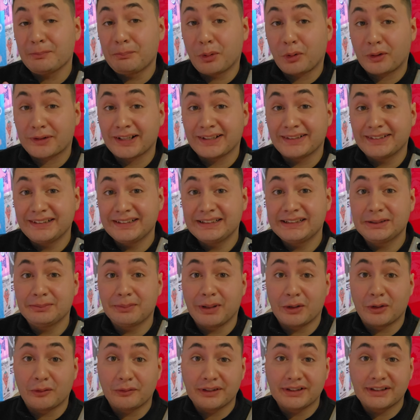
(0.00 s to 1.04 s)

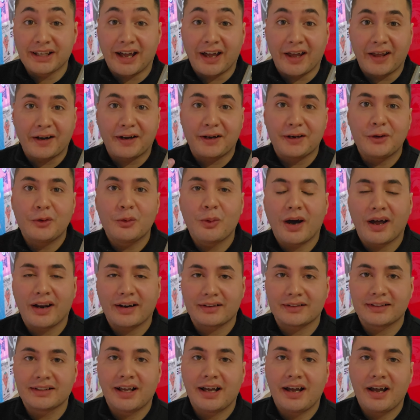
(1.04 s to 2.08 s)
importantissima novità
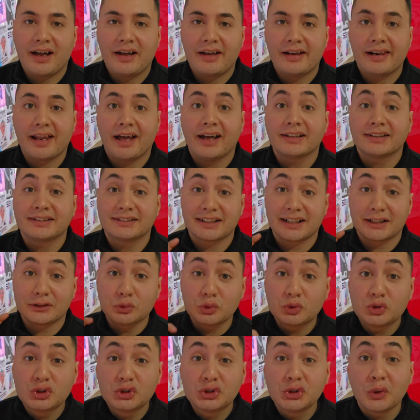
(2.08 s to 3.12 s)
riguarda la
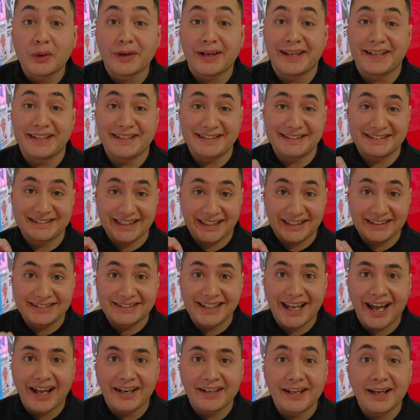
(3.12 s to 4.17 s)
traduzione
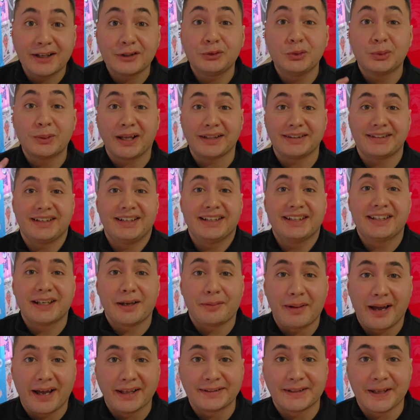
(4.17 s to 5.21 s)
istantanea durante le
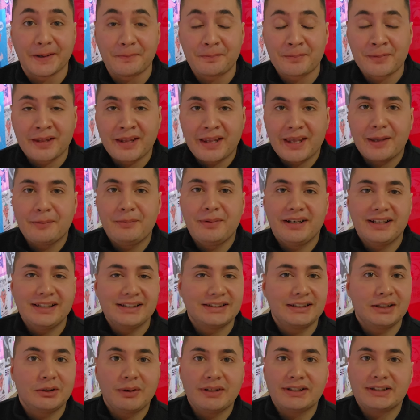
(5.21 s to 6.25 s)
chiamate. Ebbene
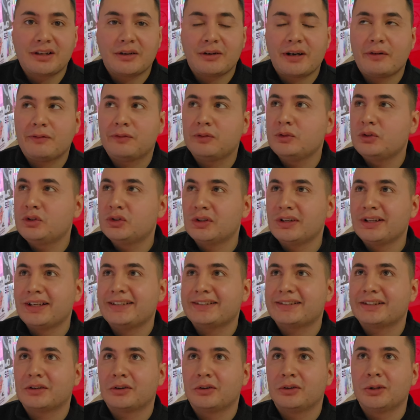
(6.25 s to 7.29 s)
sì, questa è una funzione che
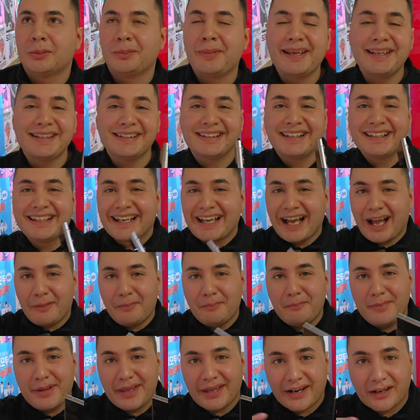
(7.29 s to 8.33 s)
secondo me
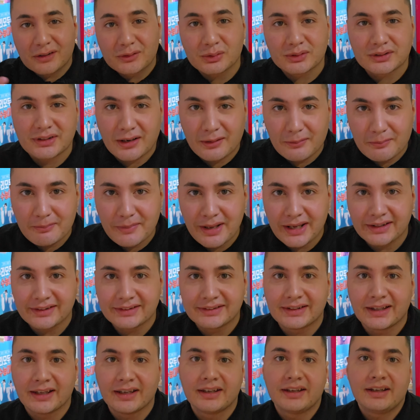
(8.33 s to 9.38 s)
cambierà
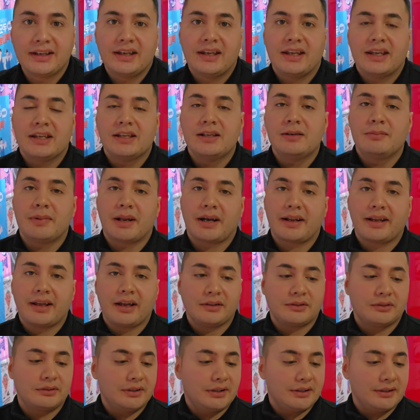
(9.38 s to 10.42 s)
totalmente il
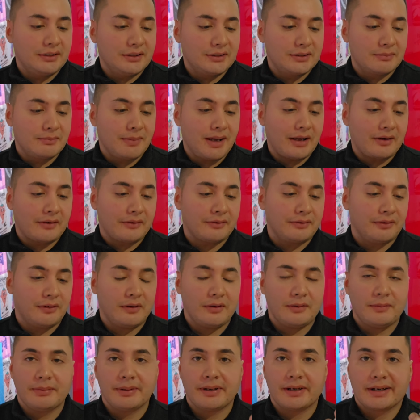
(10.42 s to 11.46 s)
mercato degli
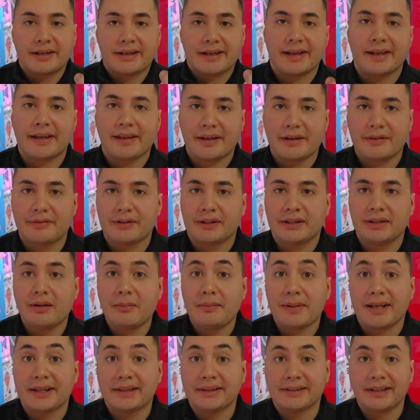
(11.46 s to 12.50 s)
smartphone perché
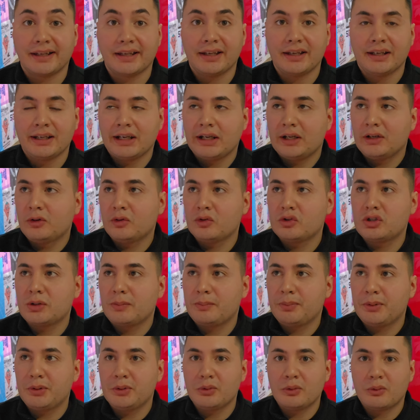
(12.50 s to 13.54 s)
effettivamente non c'è
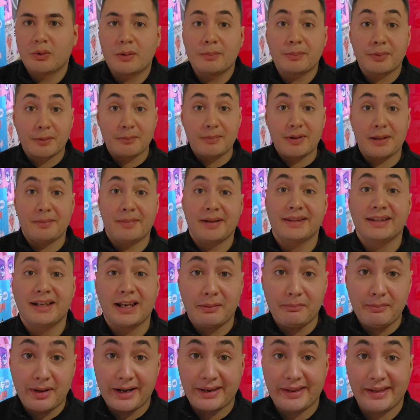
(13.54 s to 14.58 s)
più quel problema
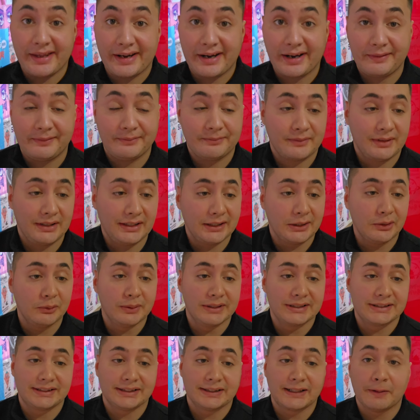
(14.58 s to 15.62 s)
della barriera
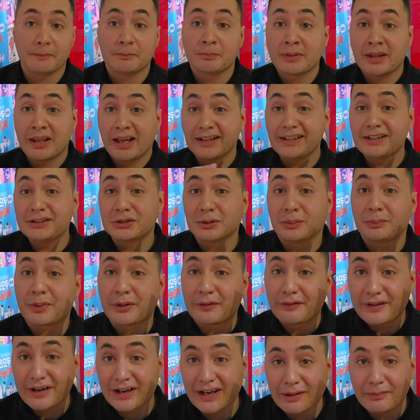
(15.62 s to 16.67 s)
linguistica. Adesso
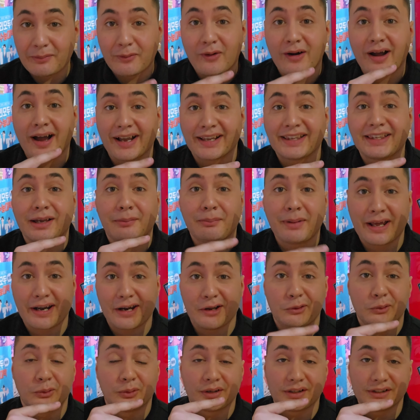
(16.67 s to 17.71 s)
proveremo a chiamare
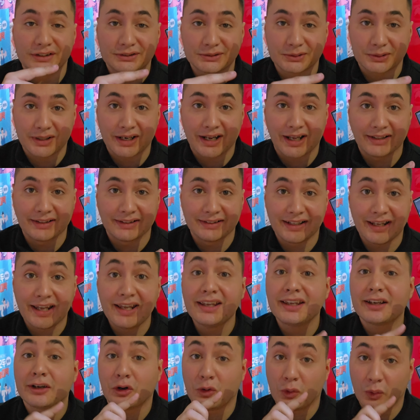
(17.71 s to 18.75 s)
un
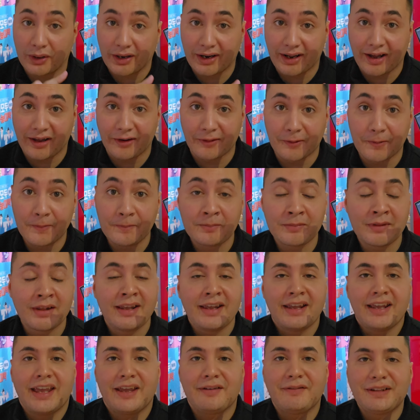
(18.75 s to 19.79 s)
ristorante coreano
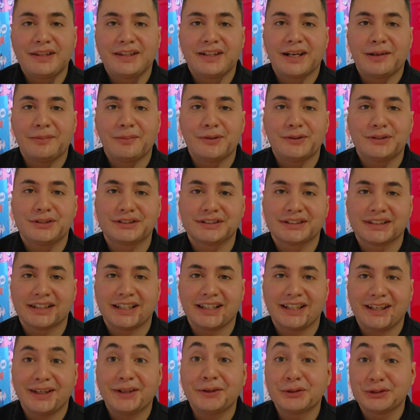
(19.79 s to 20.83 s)
e vedremo
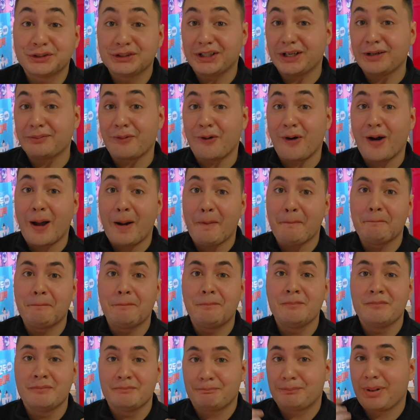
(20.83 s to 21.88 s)
se riusciremo a
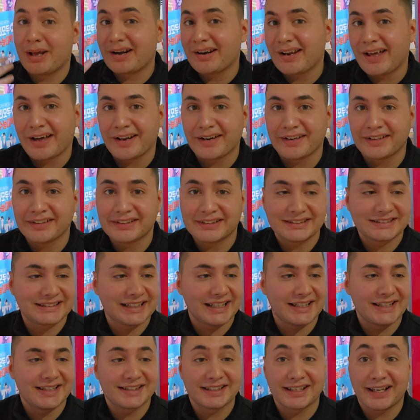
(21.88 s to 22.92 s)
parlare
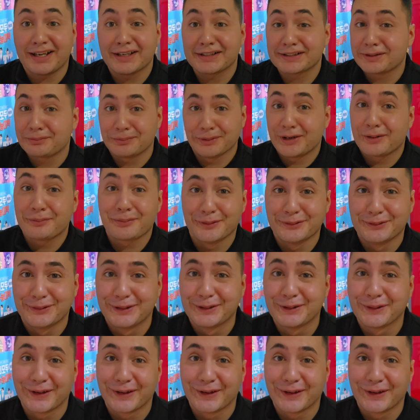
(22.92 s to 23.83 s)
senza sapere appunto il